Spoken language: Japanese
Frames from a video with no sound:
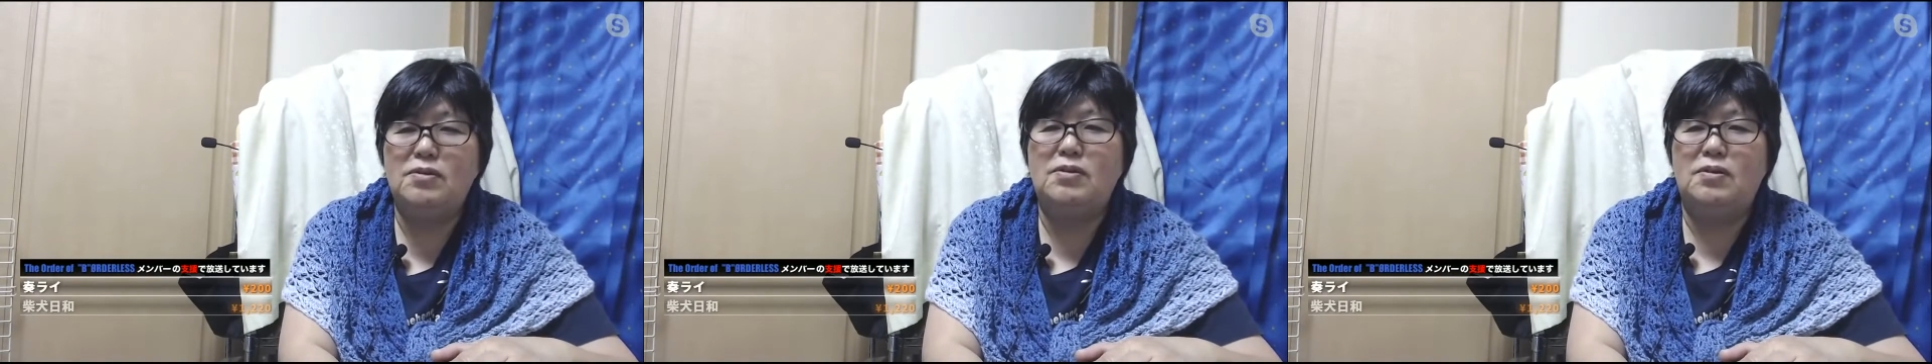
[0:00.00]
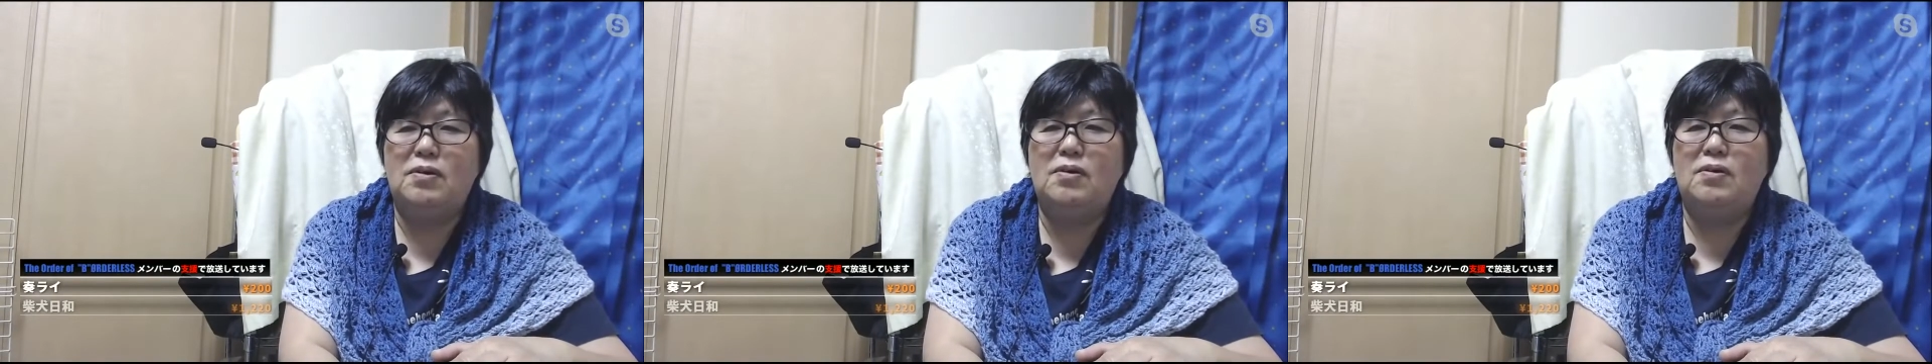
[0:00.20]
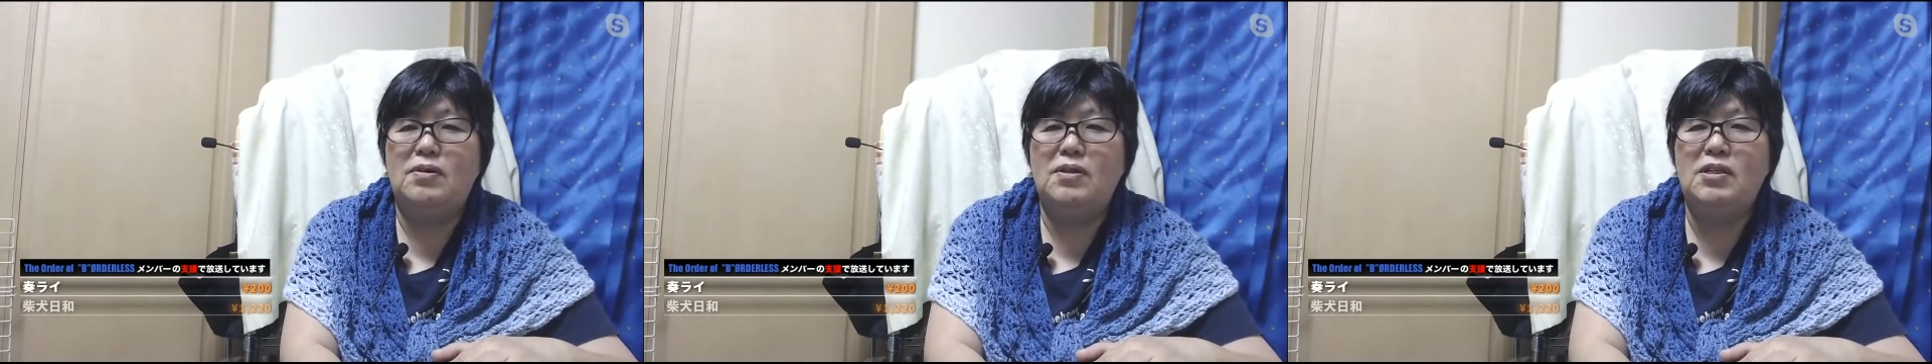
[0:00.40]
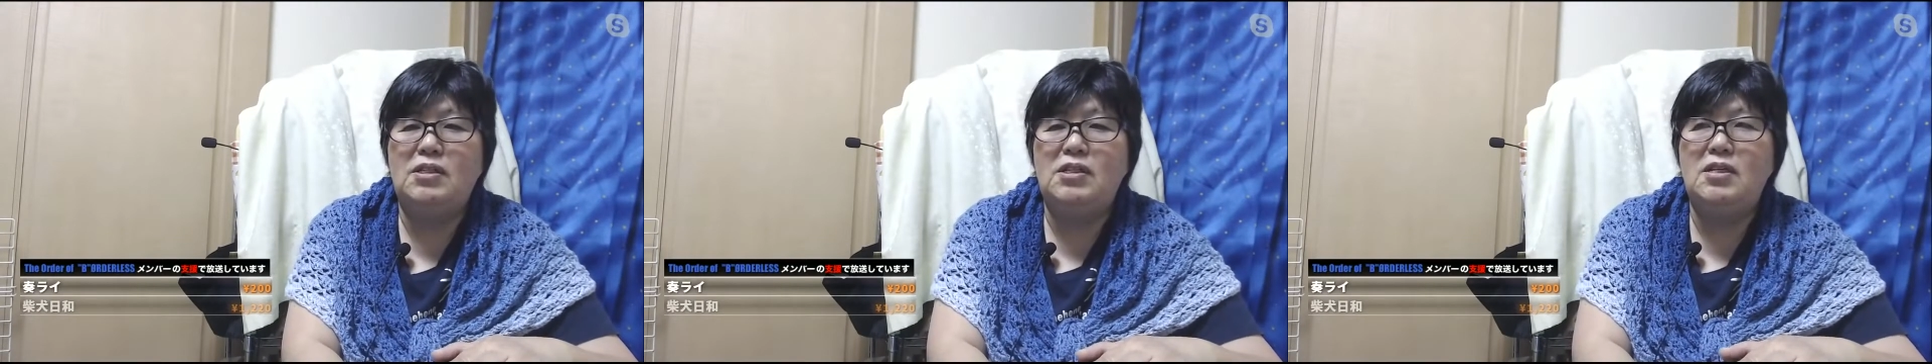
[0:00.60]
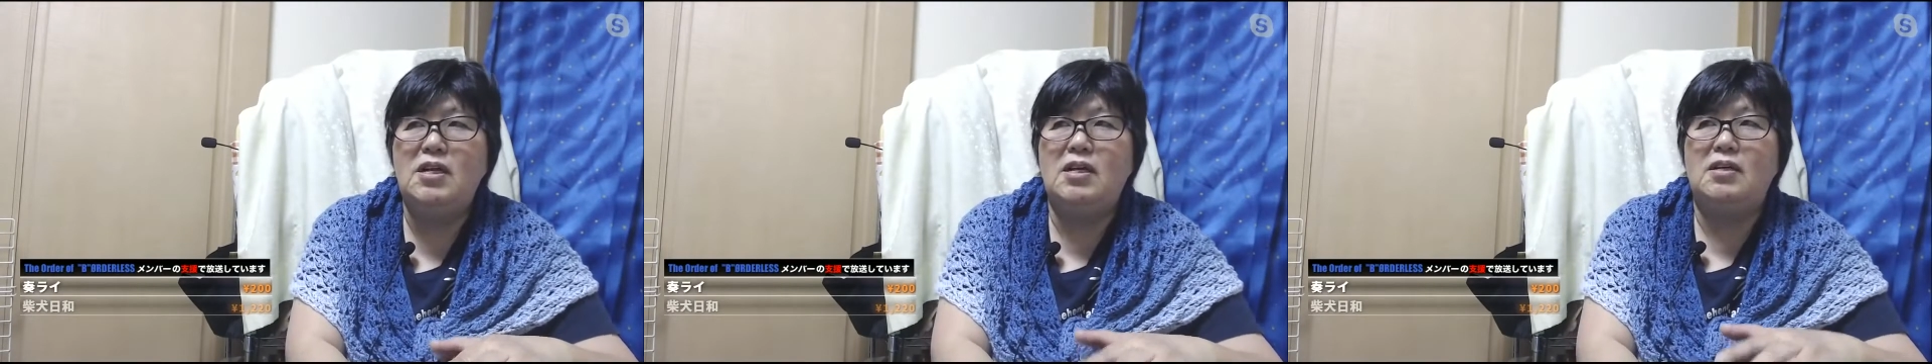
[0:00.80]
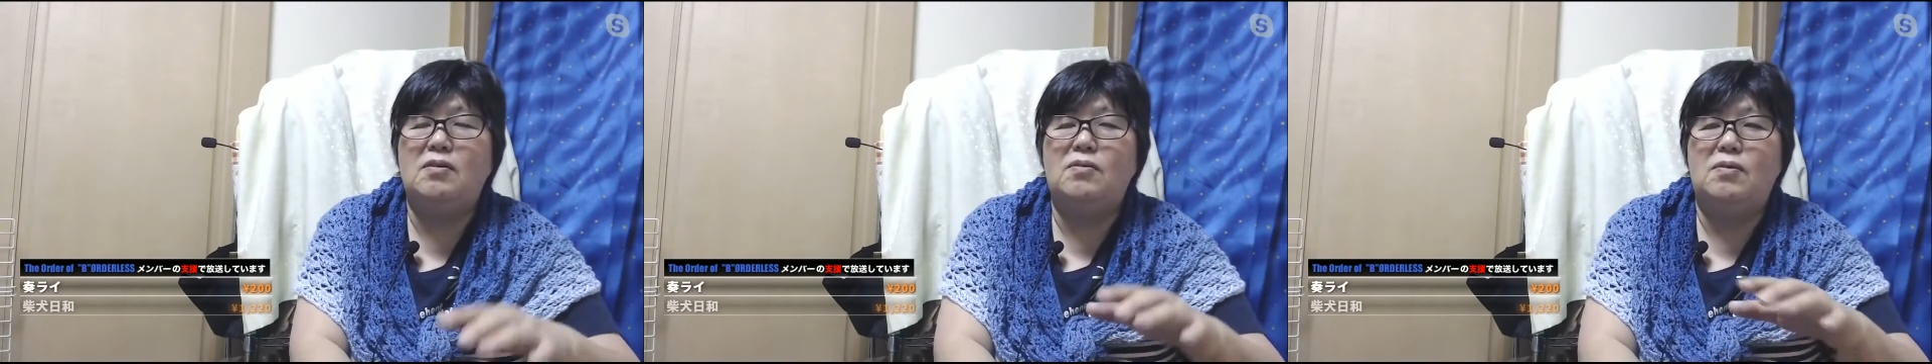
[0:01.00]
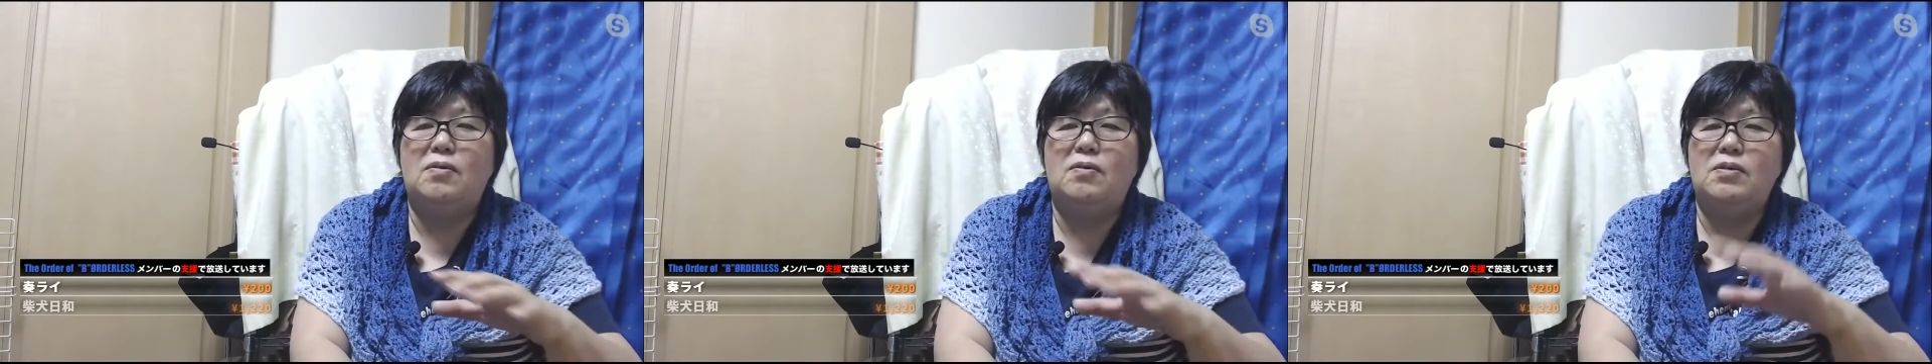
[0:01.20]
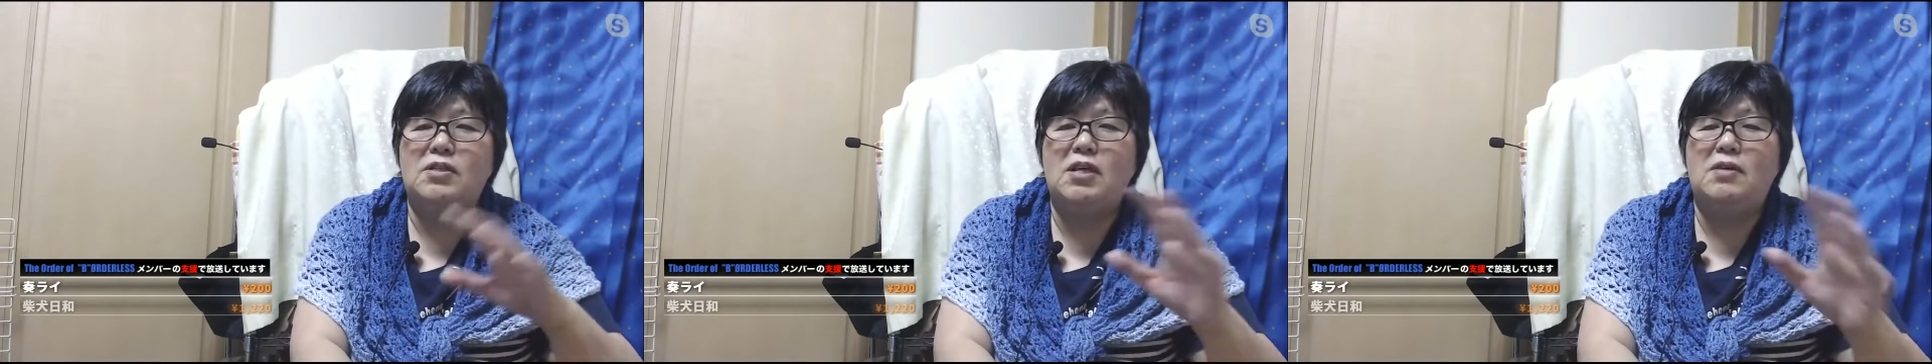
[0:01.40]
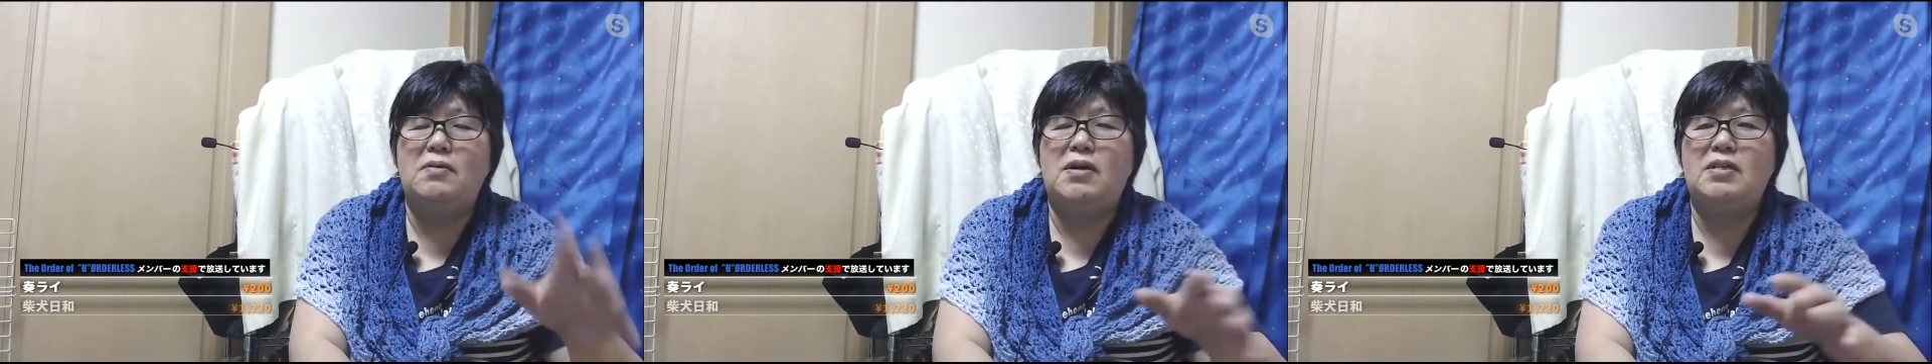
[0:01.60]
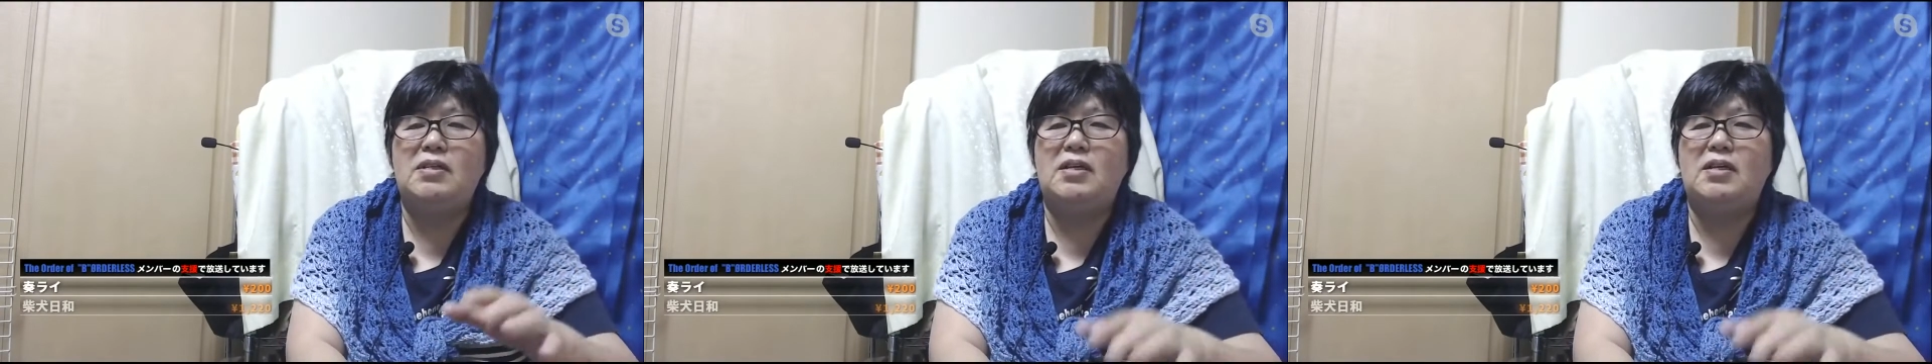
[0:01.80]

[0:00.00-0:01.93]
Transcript: う。質問ありました？1年お世話になっ